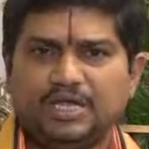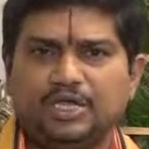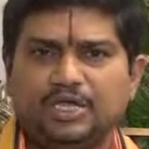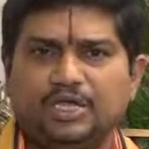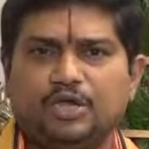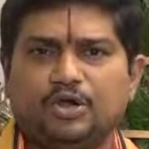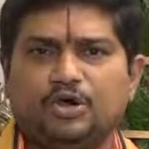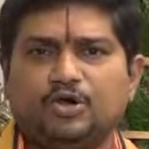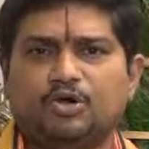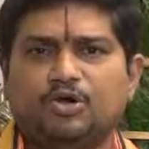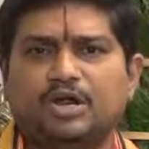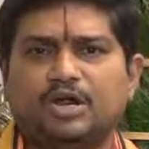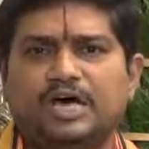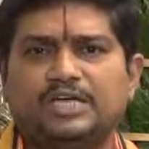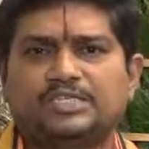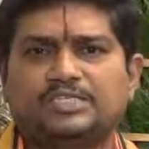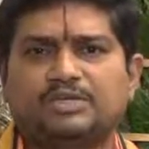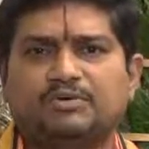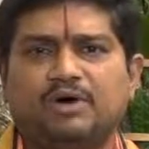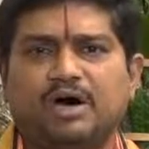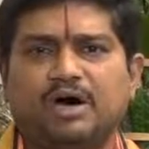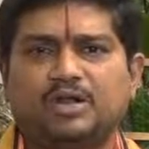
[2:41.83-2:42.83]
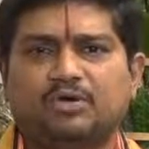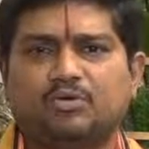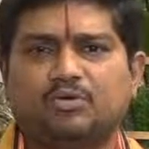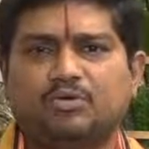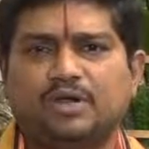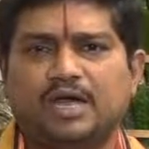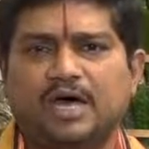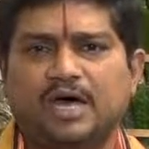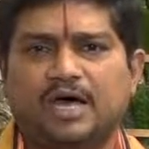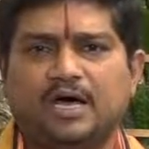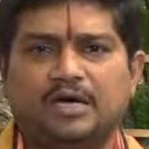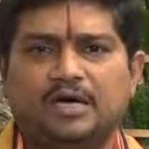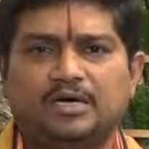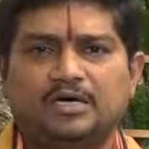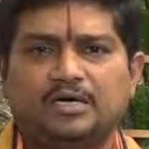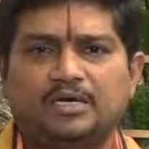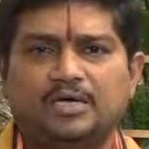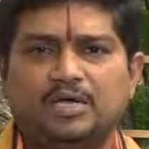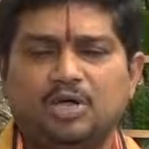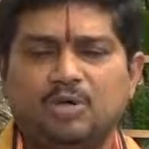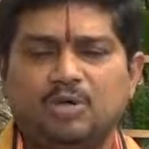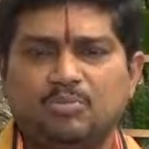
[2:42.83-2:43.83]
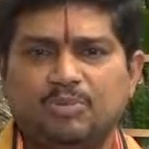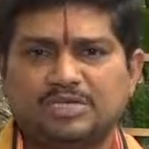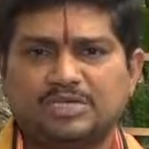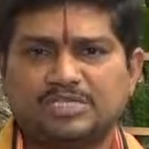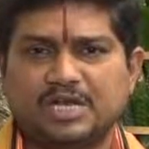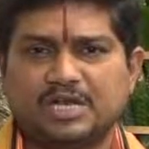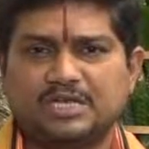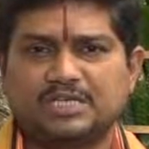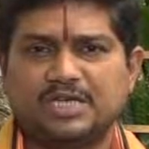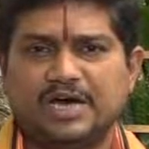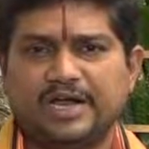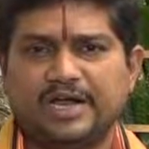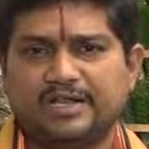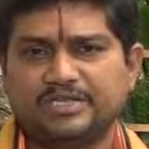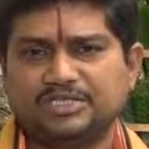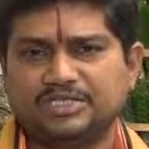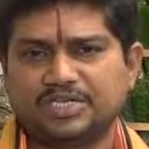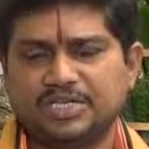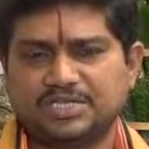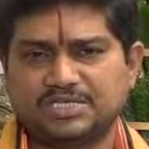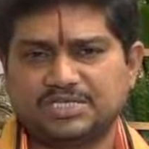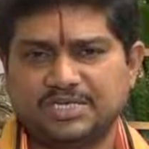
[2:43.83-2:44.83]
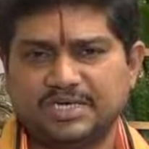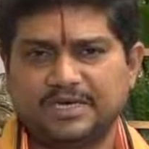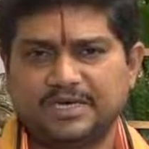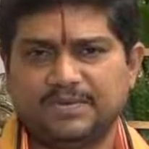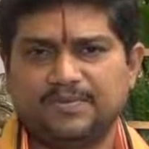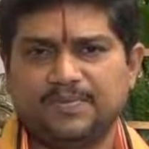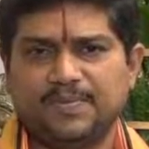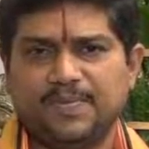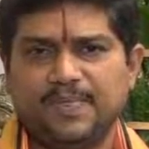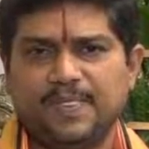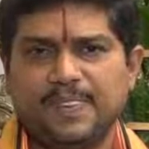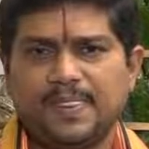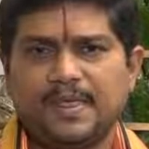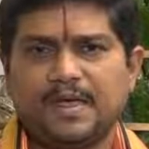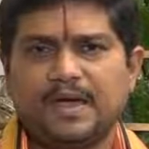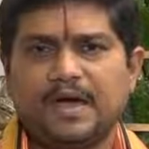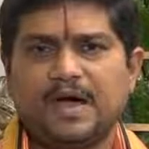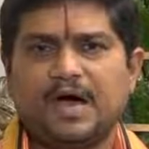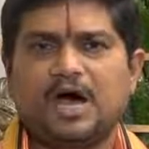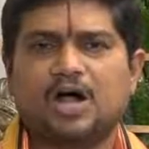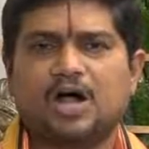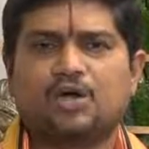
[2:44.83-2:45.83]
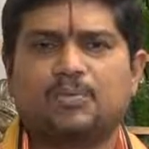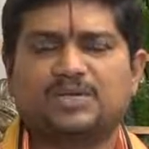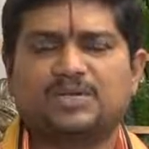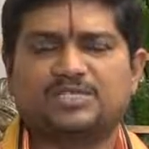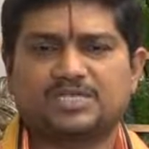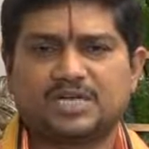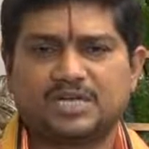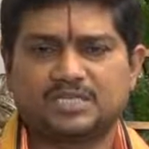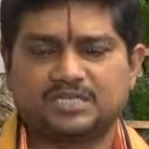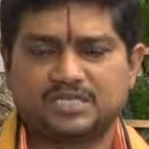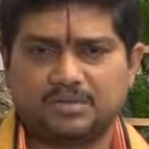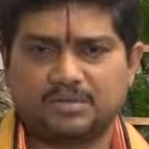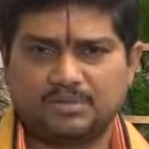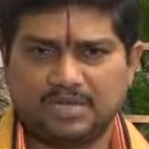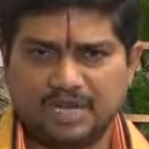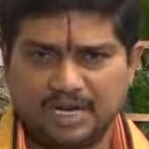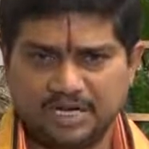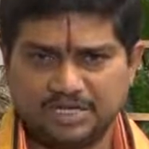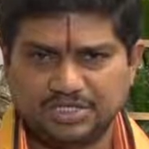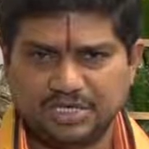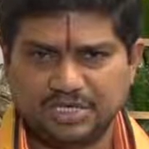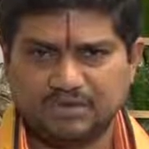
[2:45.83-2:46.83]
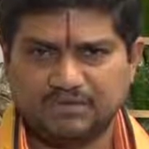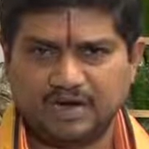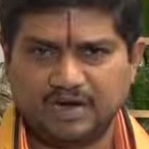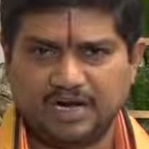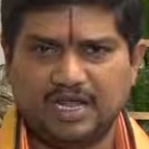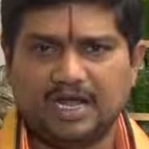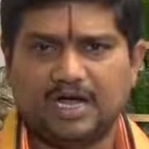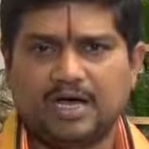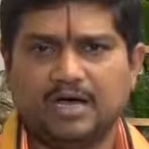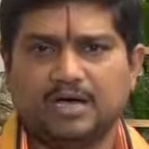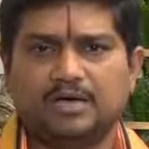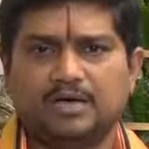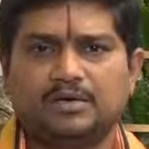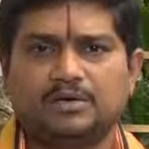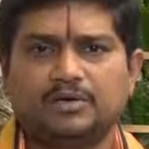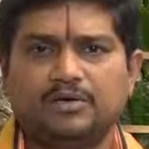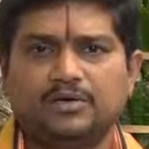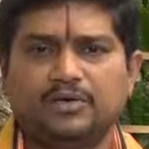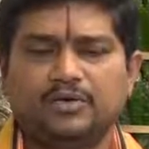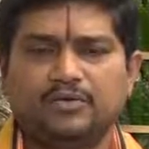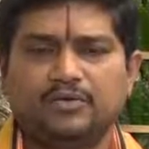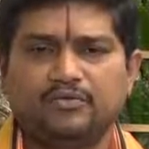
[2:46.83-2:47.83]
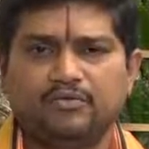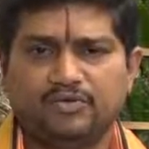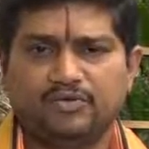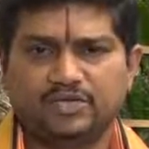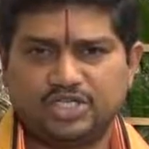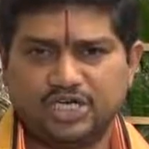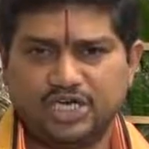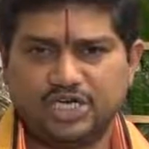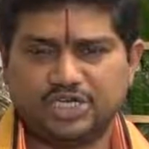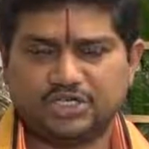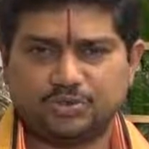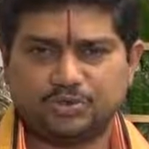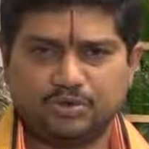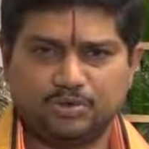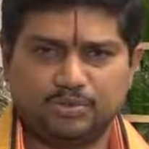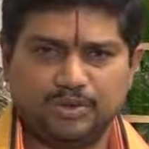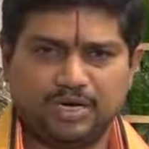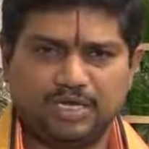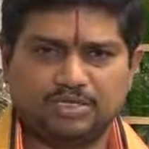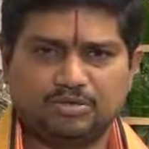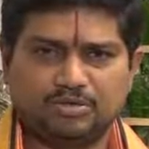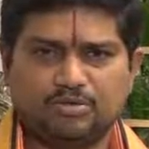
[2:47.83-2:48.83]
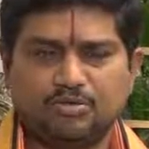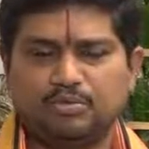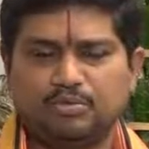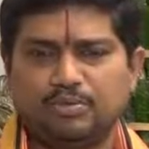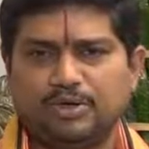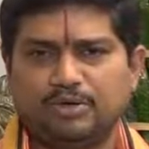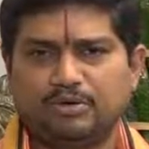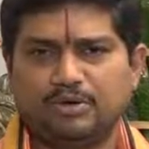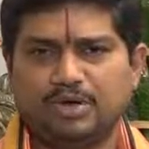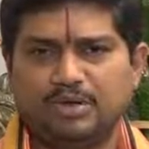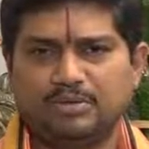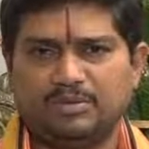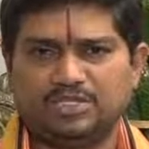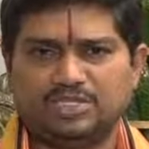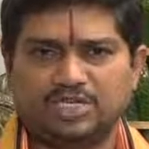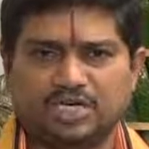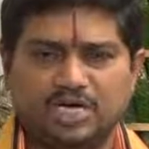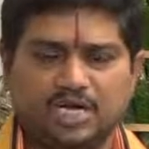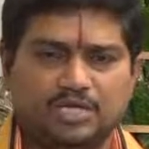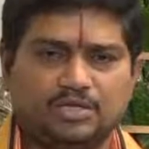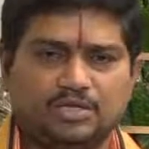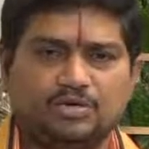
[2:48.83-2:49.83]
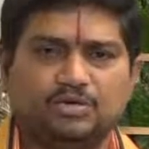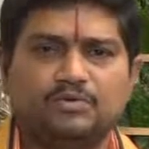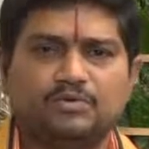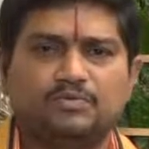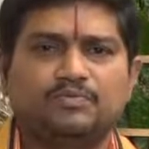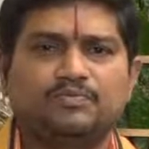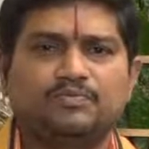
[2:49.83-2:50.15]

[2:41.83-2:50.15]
ఈ రెండు రాసుల వారు కూడా పెసలు దానం చేసి ఆకుపచ్చ రత్నం ధరించడం వల్ల విశేషమైన ఫలితము మీకు లభించగలదు